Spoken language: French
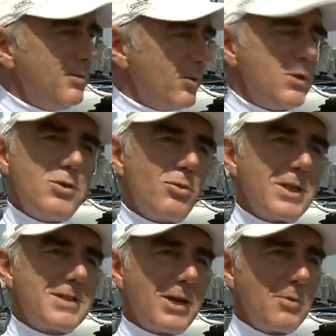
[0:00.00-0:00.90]
des,
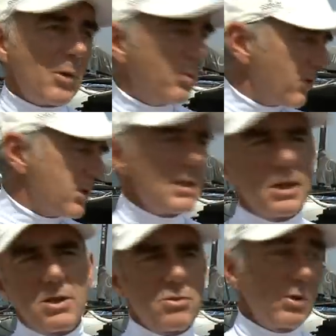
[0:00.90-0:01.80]
positions extrêmement proches
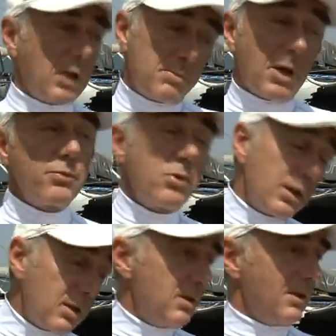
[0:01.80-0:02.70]
les uns des autres, avec
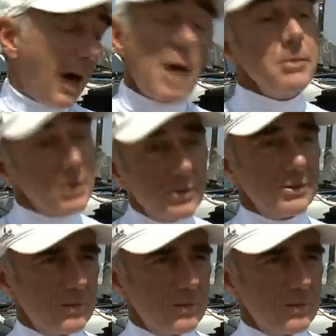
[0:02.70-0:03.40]
parfois des drames euh,